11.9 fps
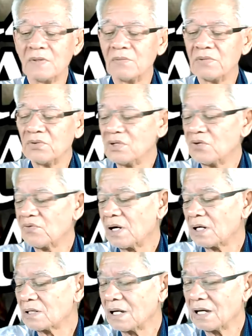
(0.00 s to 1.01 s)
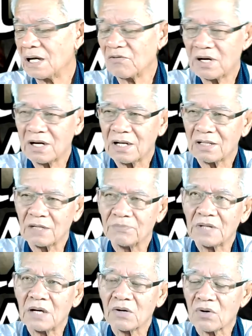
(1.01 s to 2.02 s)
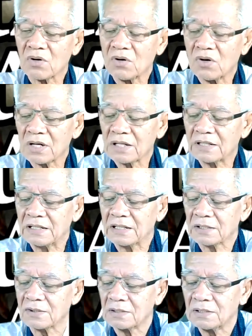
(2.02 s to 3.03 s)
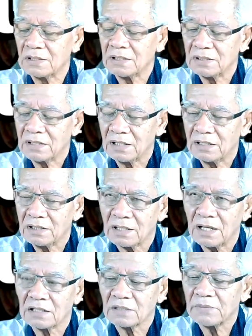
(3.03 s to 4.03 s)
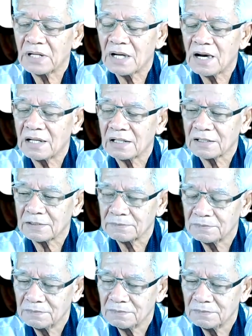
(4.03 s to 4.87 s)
มันอยู่ที่ว่าถ้าหาว่าใครก็ตามตั้งข้อรังเกียจก่อนเนี่ยแทนที่จะได้จะไม่ได้นะครับ